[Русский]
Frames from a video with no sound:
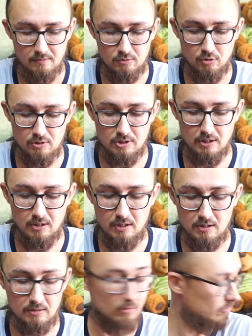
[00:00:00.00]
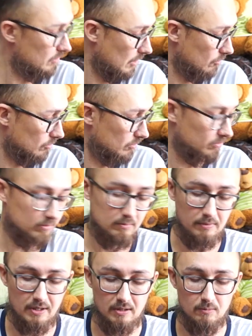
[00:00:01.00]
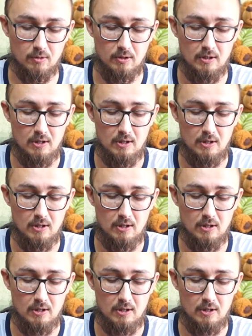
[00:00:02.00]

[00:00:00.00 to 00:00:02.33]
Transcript: все село. Ну, так вот, поэтому.